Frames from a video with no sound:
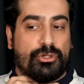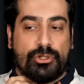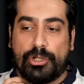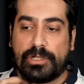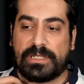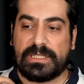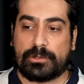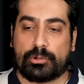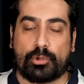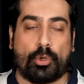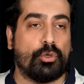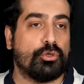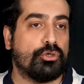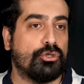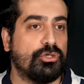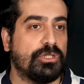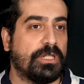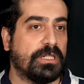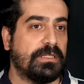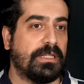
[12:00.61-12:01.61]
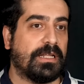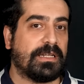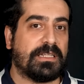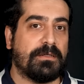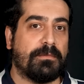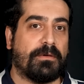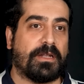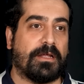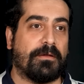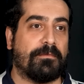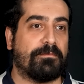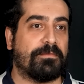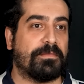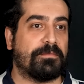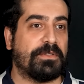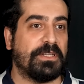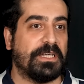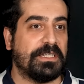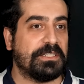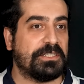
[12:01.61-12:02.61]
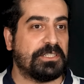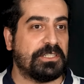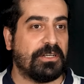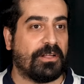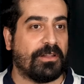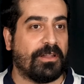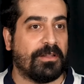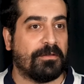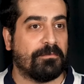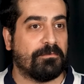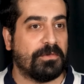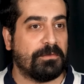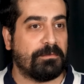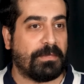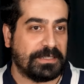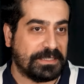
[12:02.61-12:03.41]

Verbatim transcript: Diyor ki son gün dediler ki bana Pjanic'i alalım mı?